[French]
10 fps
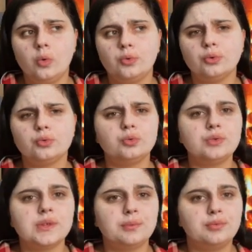surtout,
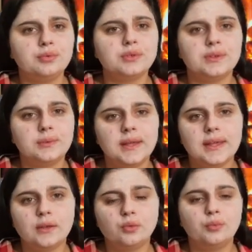c'est plus les
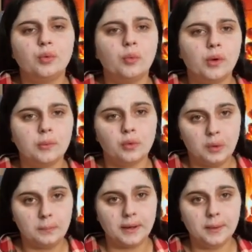cadeaux pour moi et mon
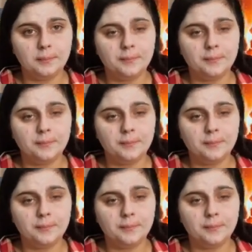copain.